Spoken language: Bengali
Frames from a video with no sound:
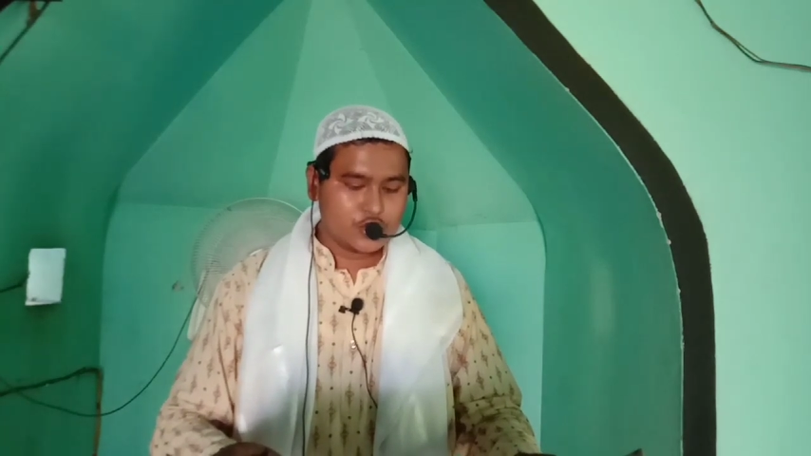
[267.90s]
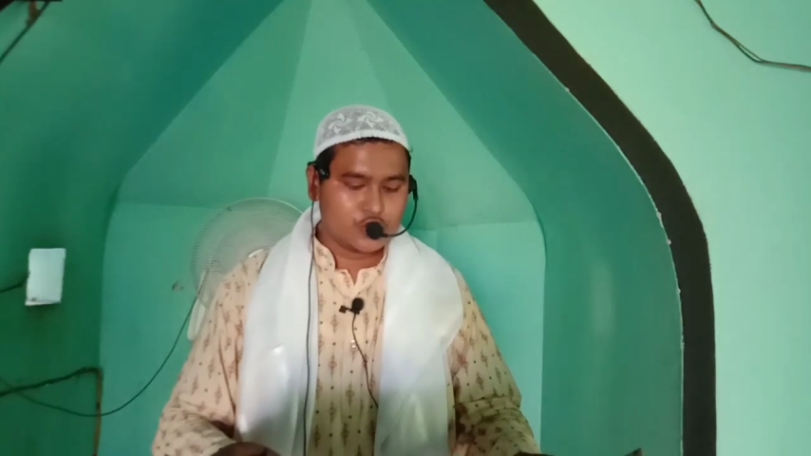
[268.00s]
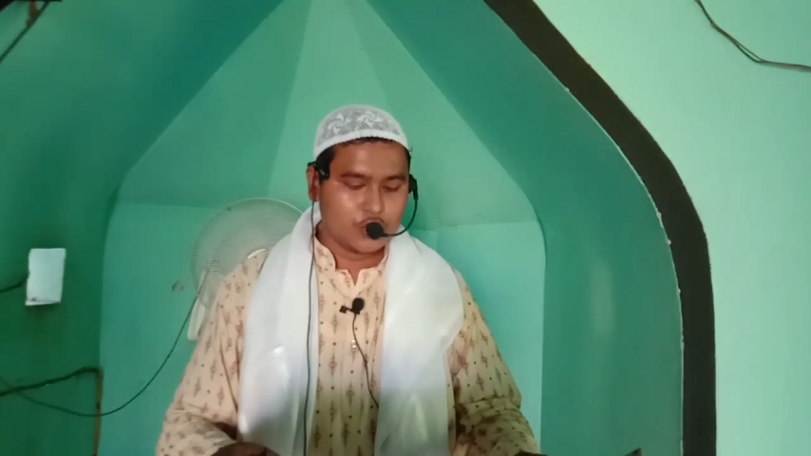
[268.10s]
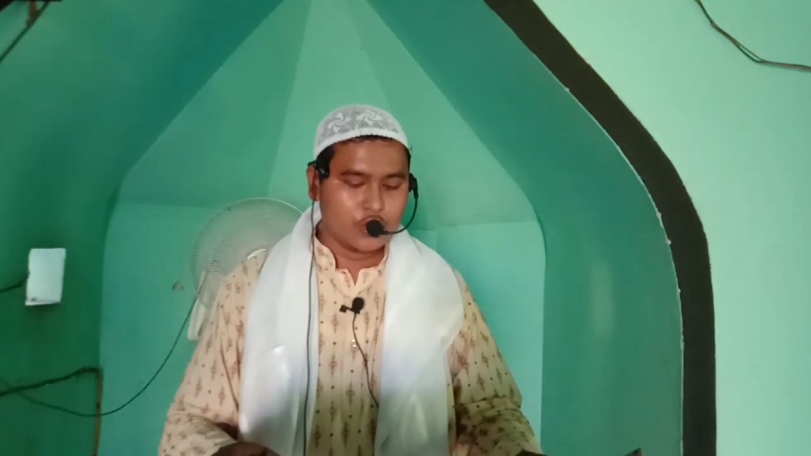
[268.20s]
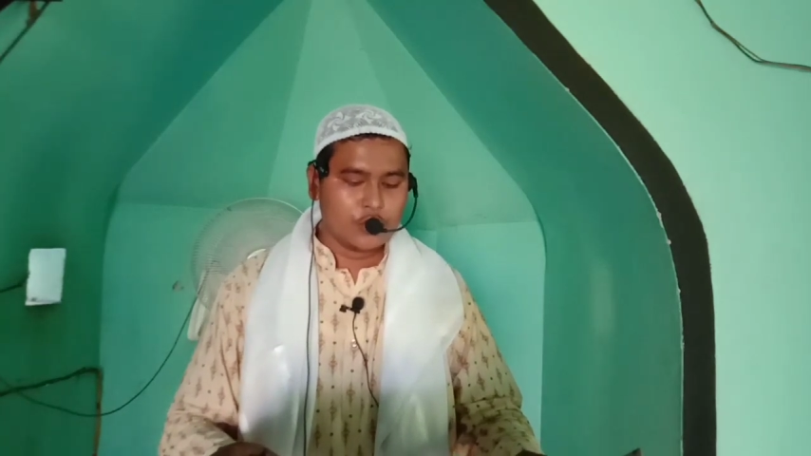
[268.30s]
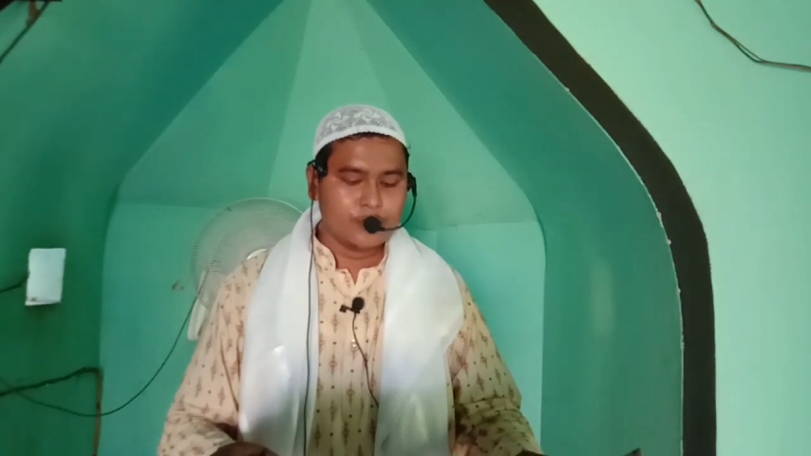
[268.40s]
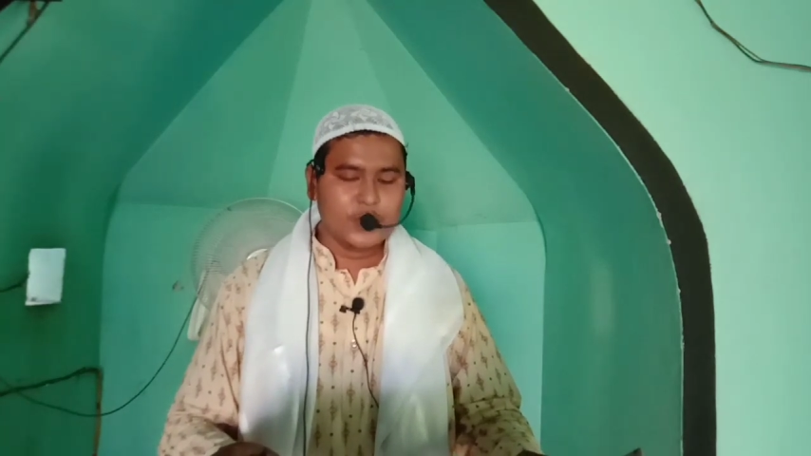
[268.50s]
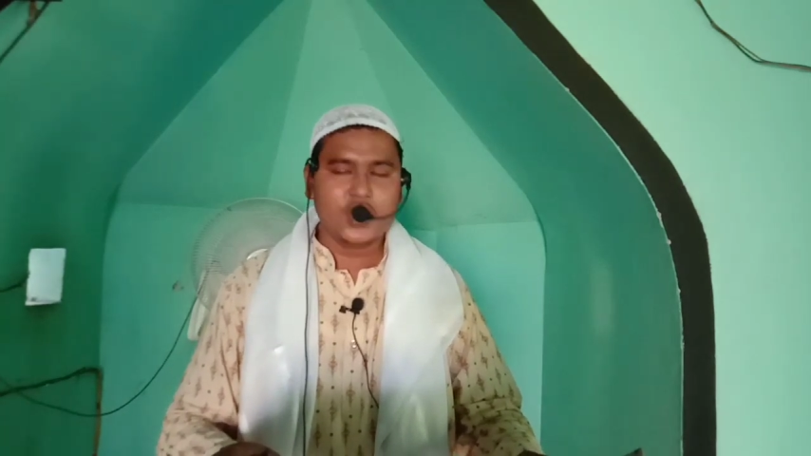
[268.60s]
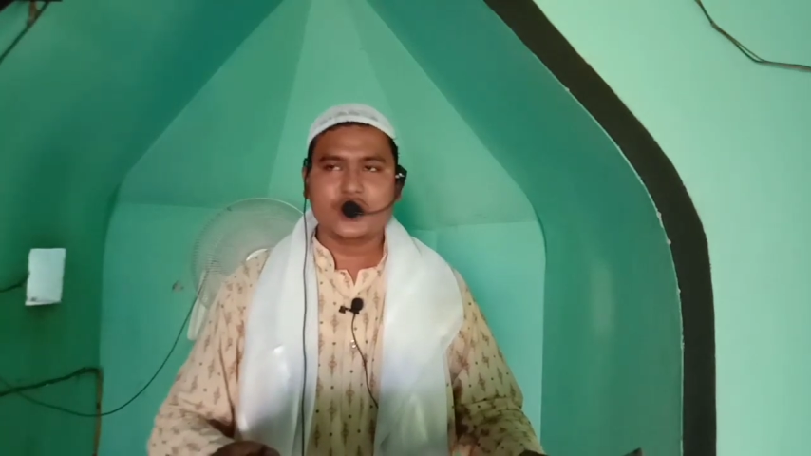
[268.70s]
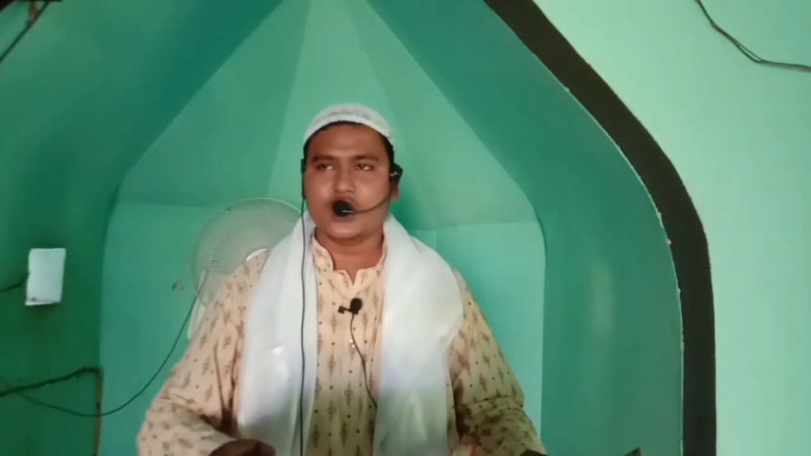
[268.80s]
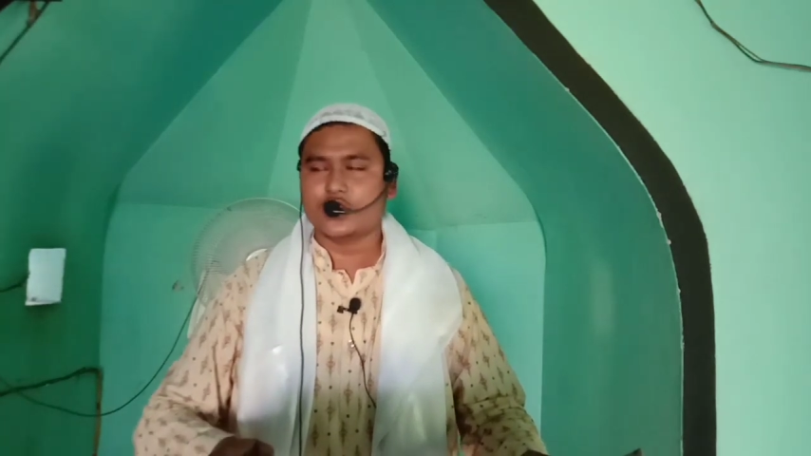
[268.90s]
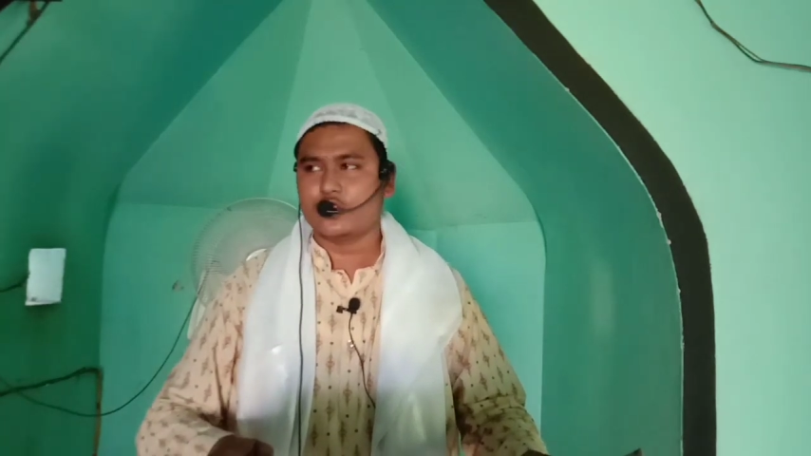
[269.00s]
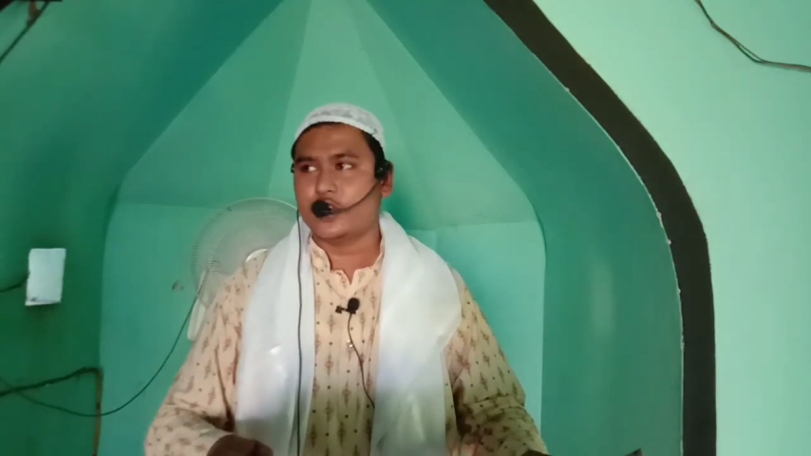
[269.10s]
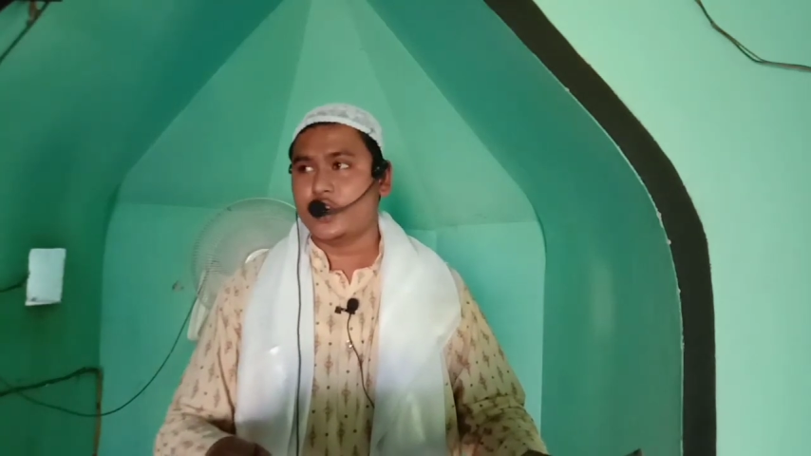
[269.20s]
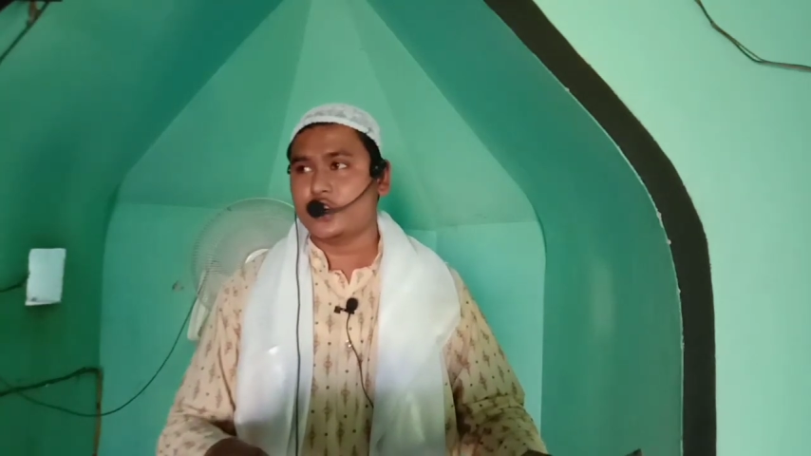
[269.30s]
জুলুম
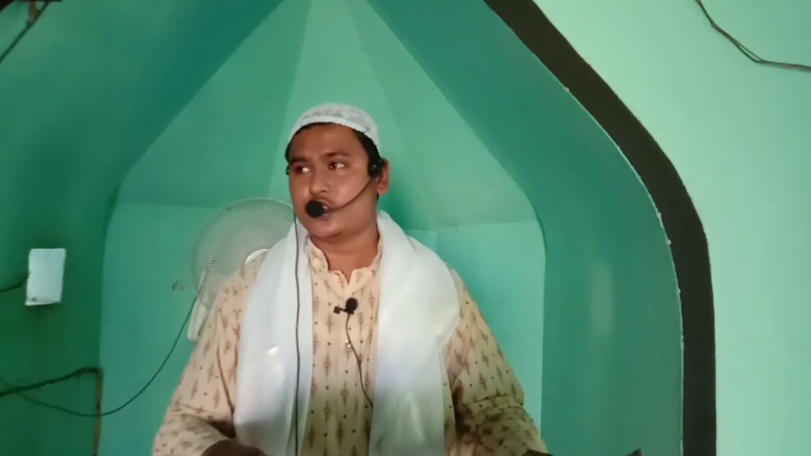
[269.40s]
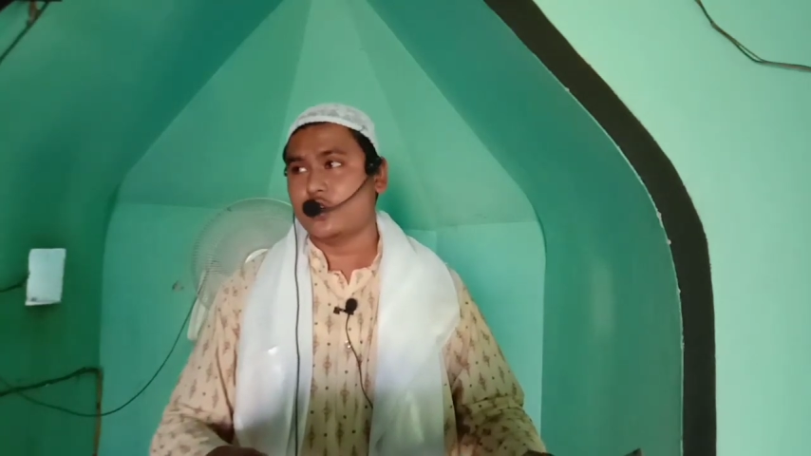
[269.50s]
নির্যাতনের